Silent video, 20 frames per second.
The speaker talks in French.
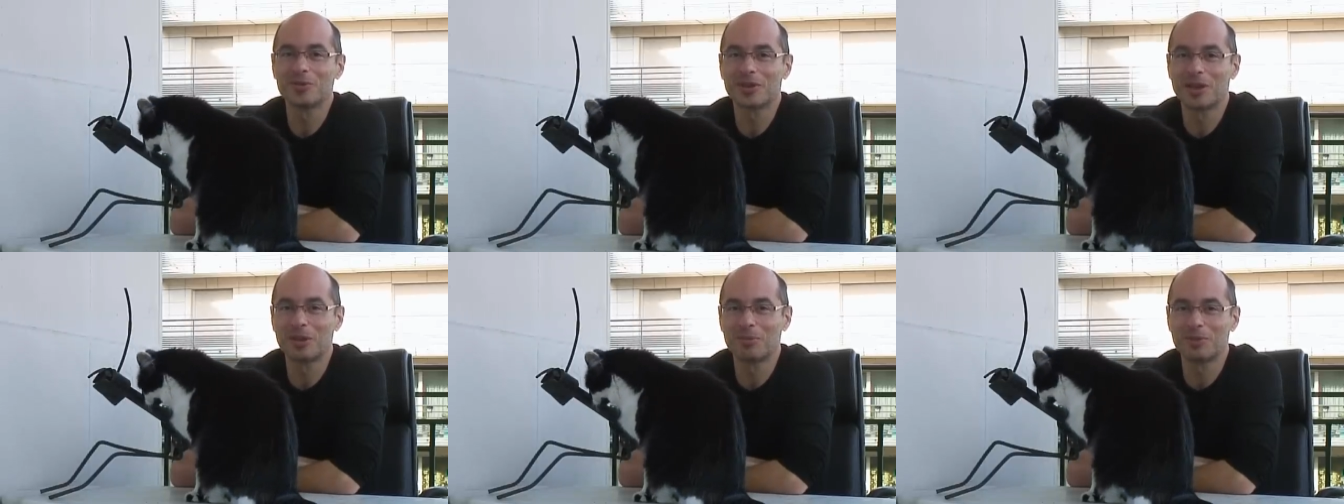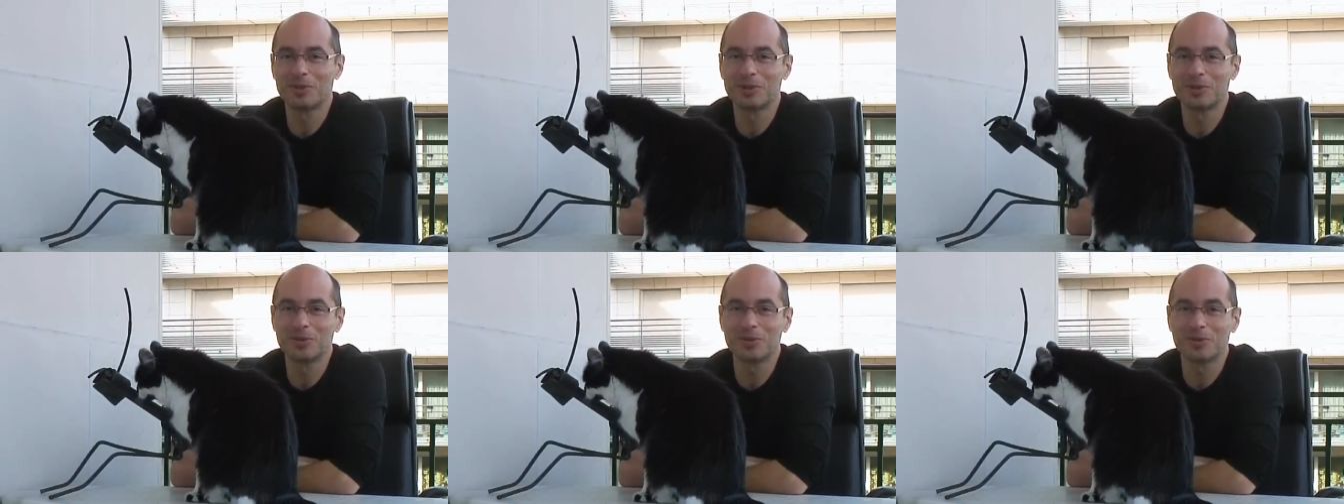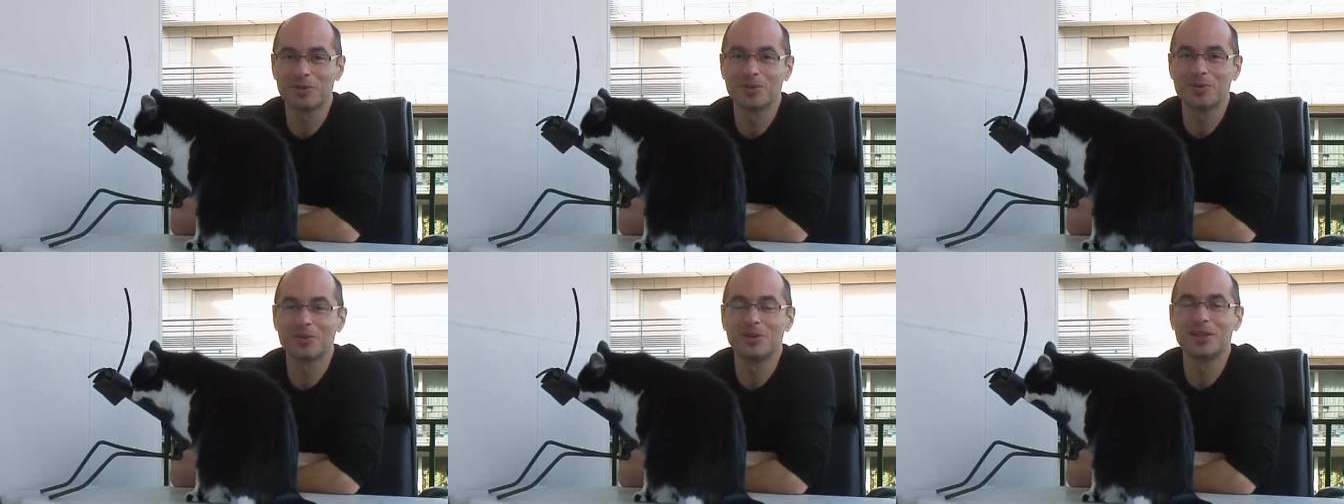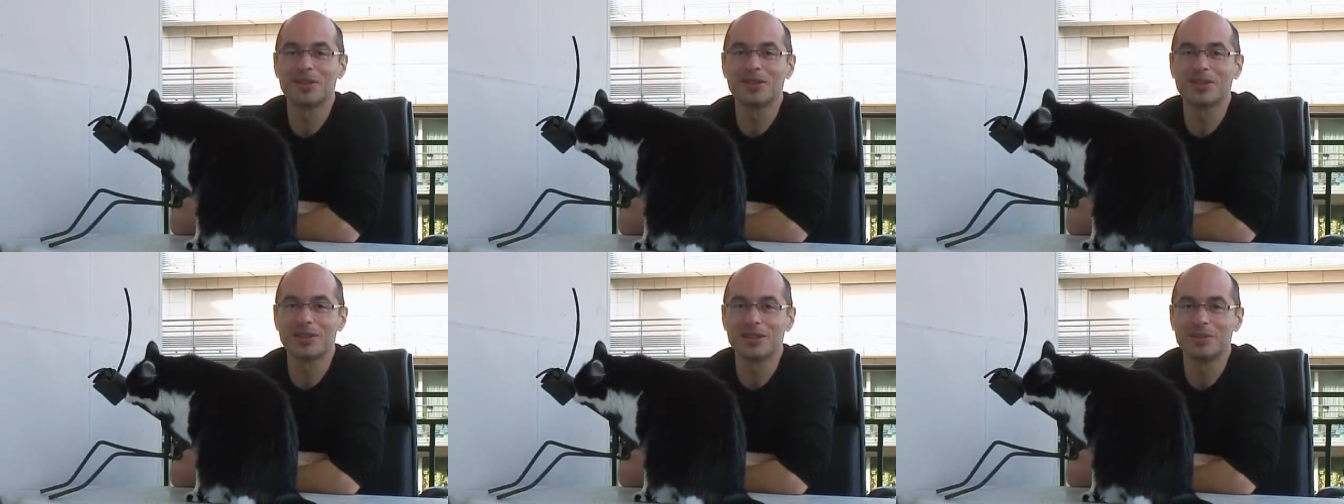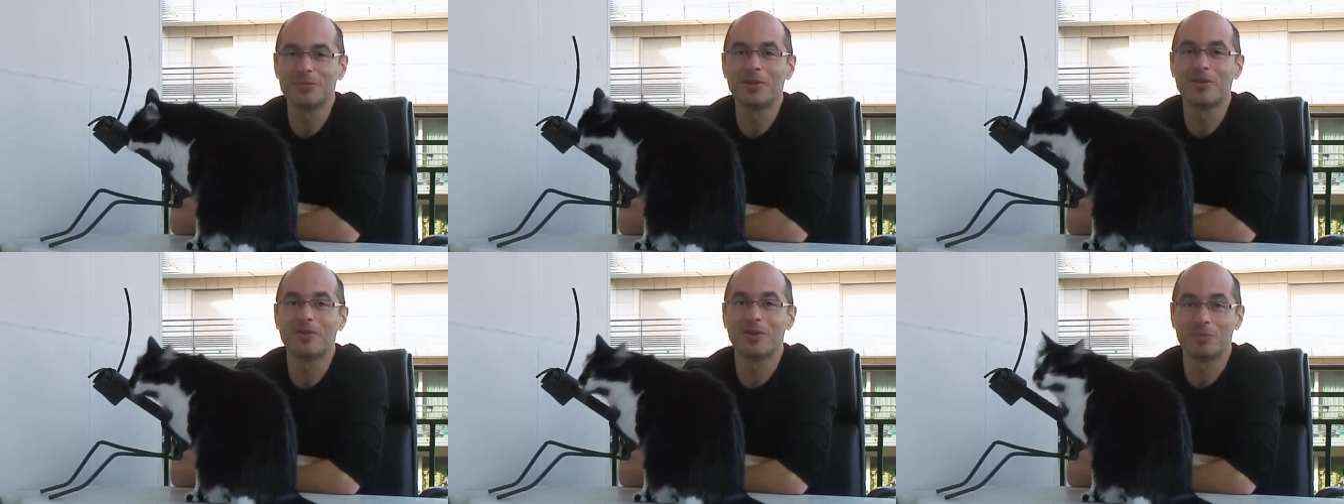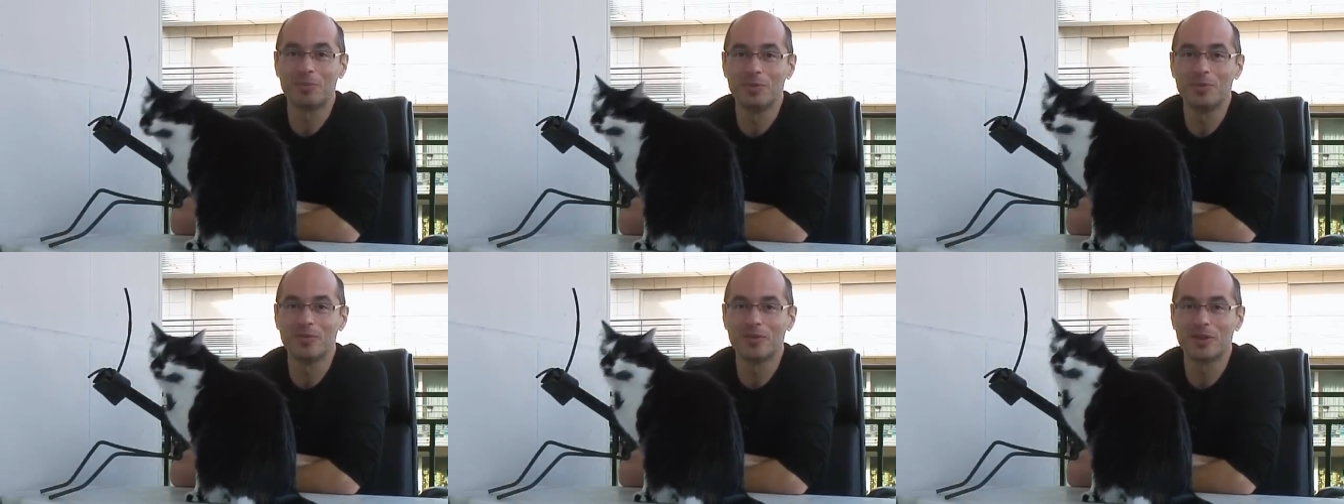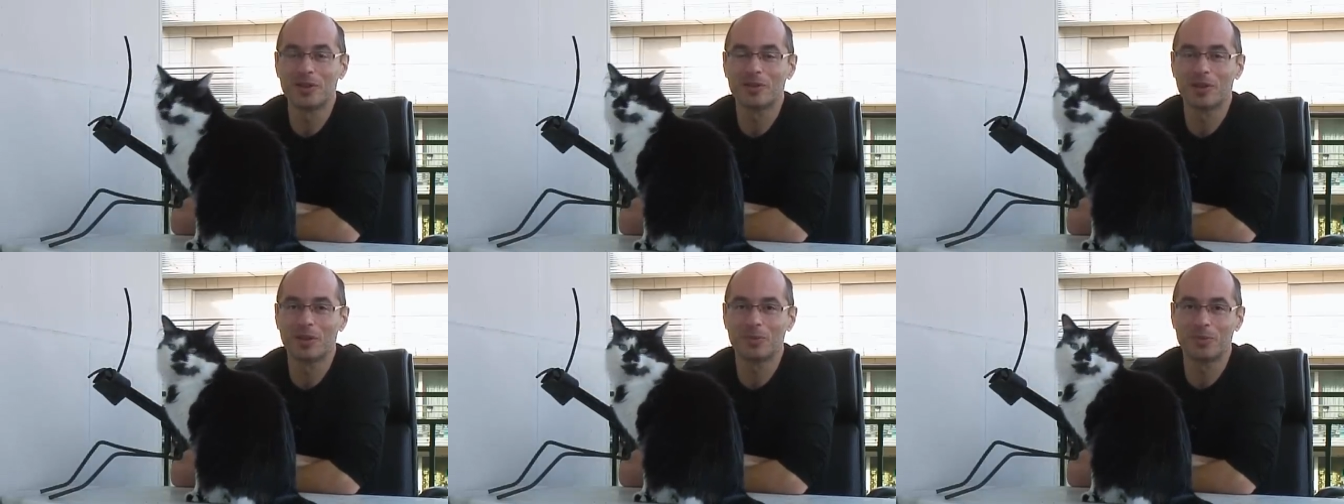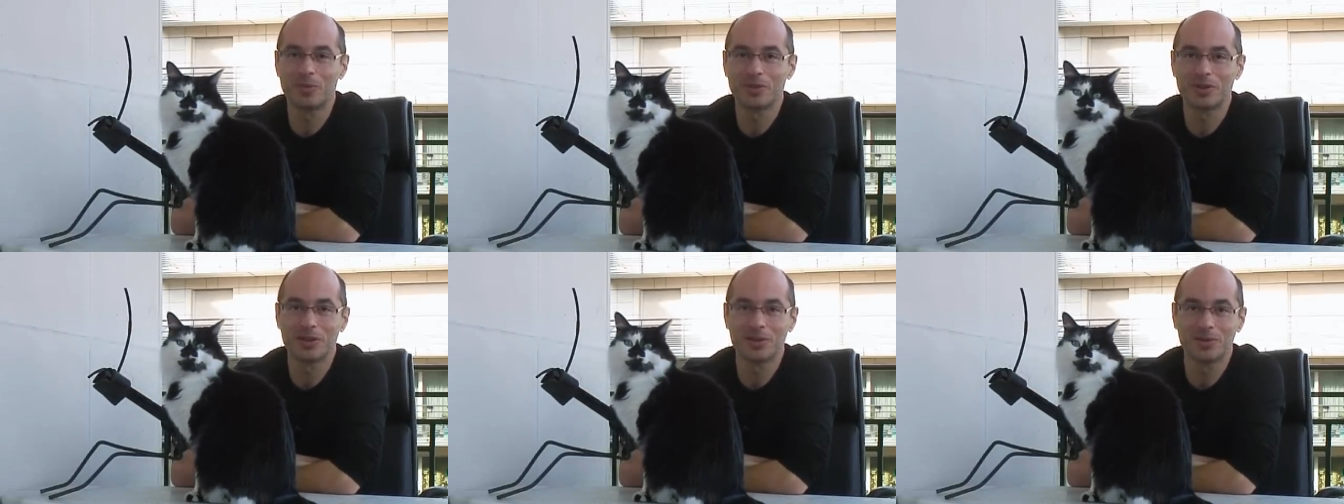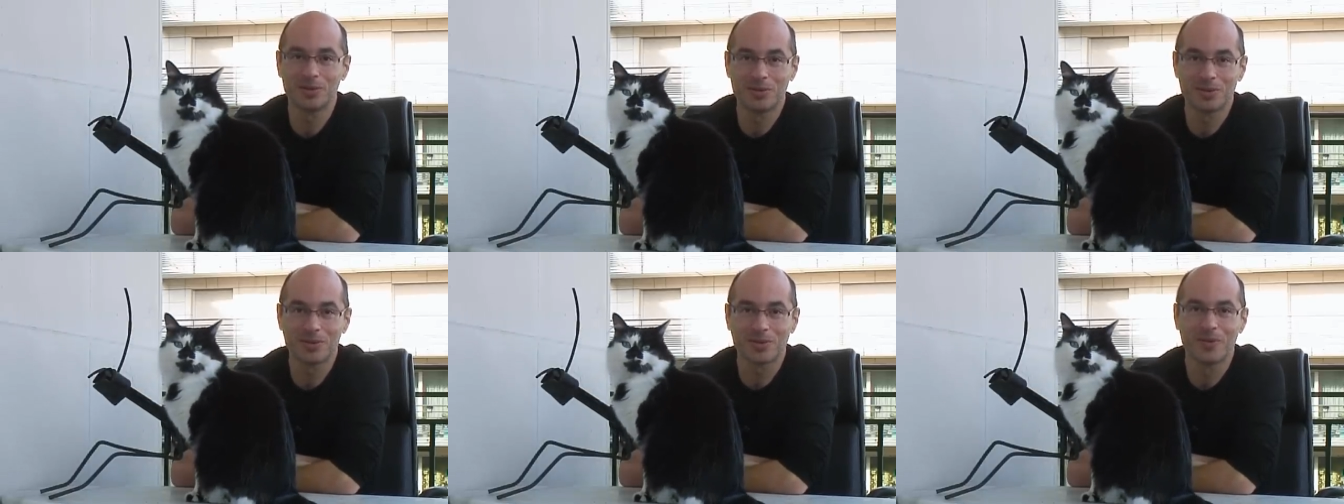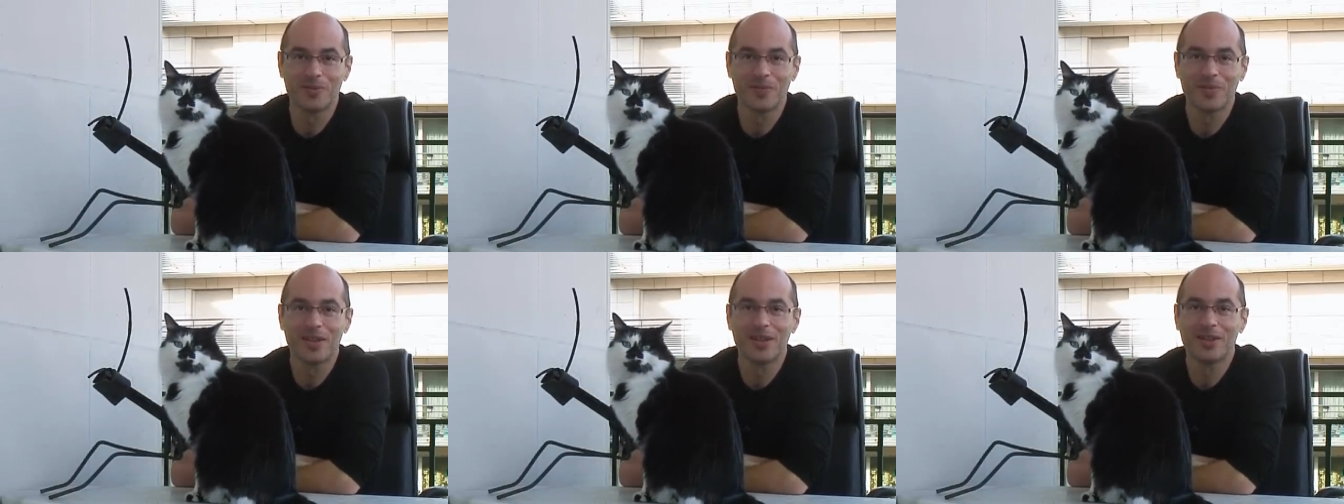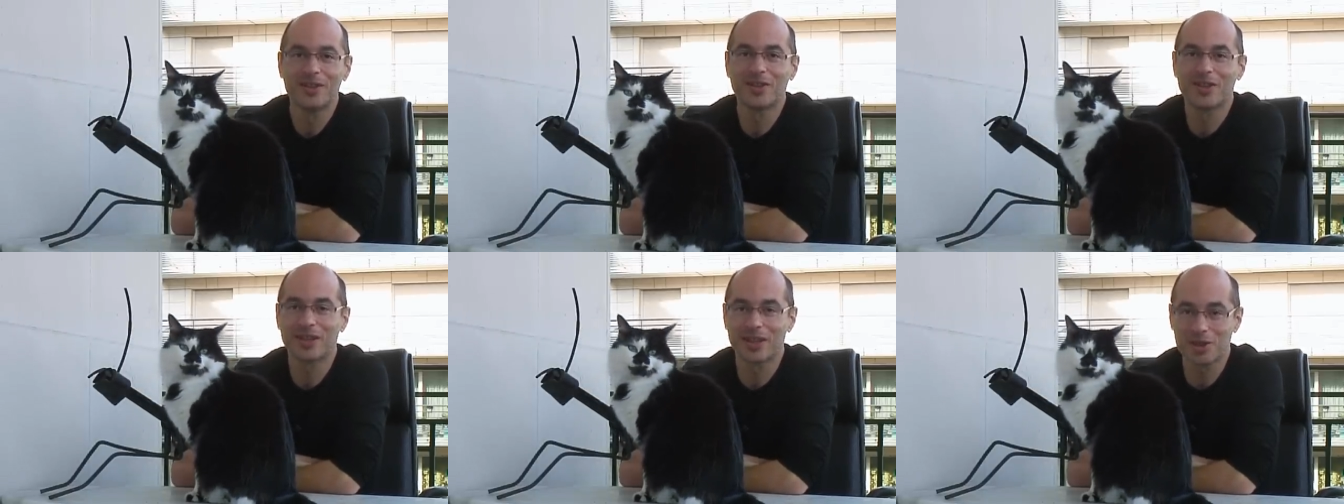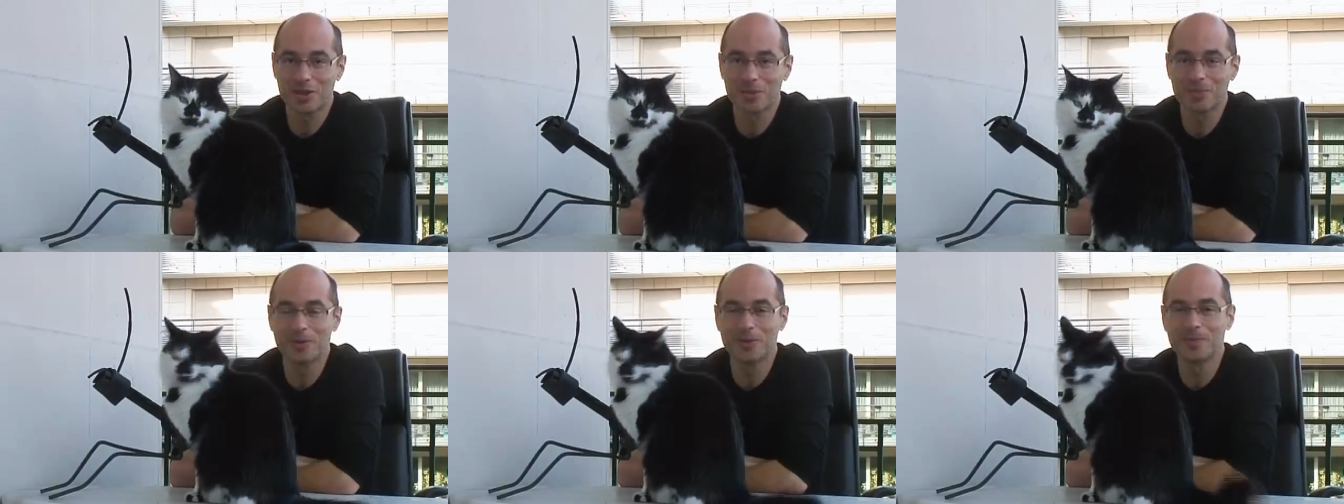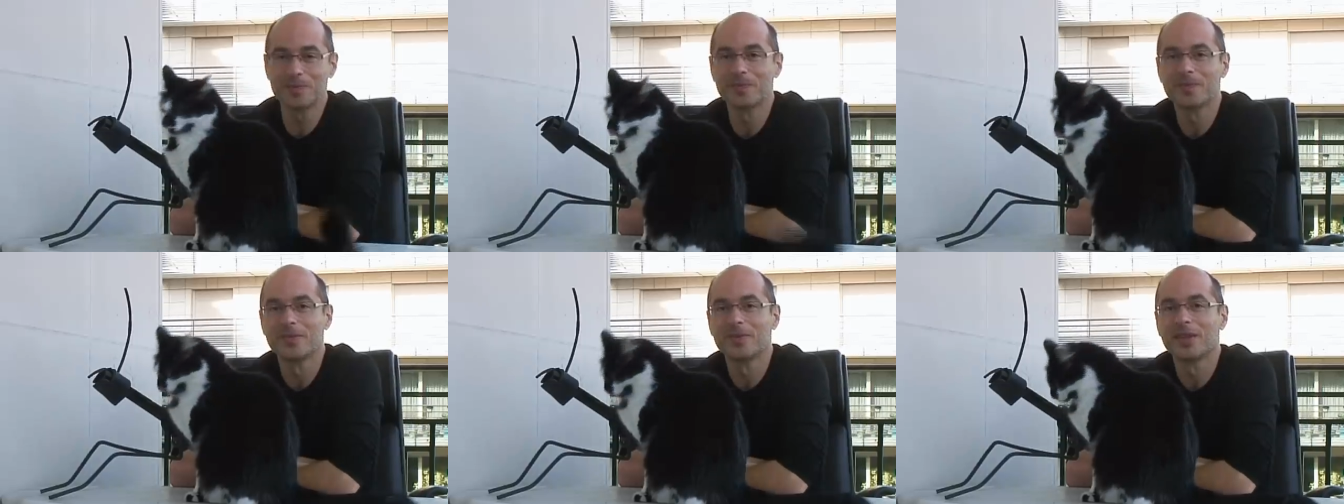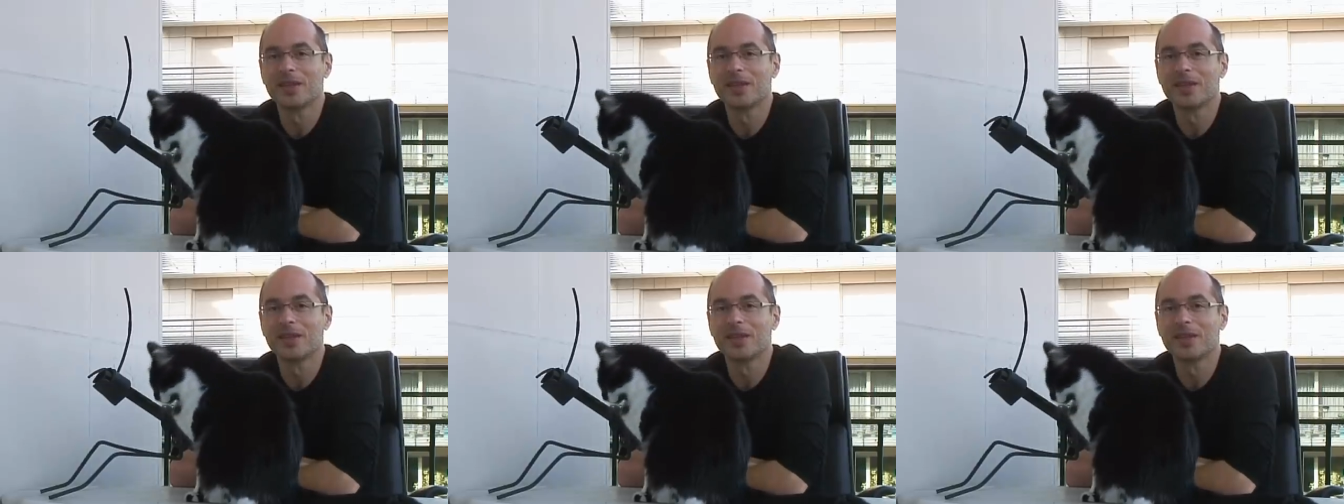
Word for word: Donc la procédure de licenciement va plus vite que la procédure d'engagement.